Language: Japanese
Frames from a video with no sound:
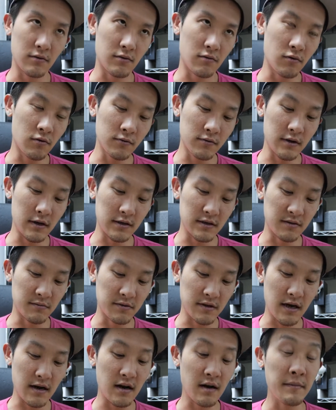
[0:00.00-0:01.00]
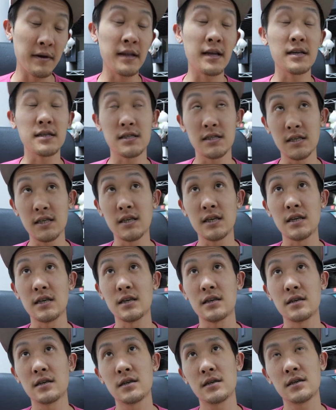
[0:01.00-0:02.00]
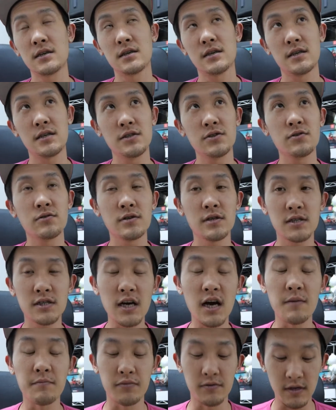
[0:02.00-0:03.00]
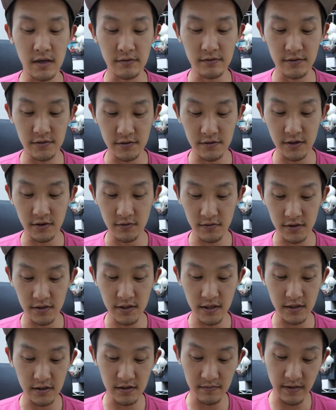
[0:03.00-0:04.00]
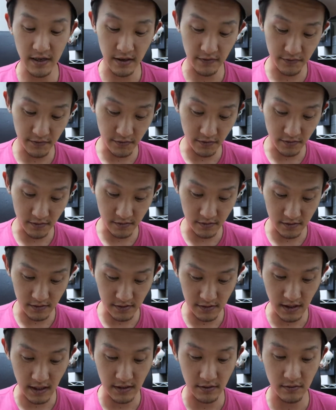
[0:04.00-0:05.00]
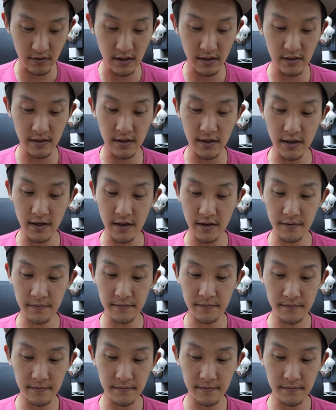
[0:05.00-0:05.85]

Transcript: コントラストも高めだし、非常にシャープな写りをしているし、まあ、F4 スタートなんでね、